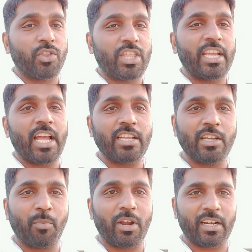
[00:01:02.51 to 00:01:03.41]
వద్దయ్యా అని
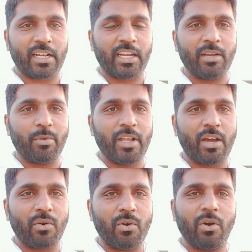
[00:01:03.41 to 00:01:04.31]
చెప్పి వాళ్ళు రిటర్న్
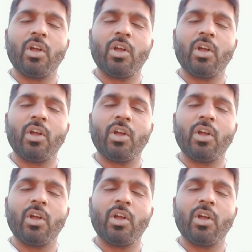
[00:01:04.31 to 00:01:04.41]
అయిపోయారు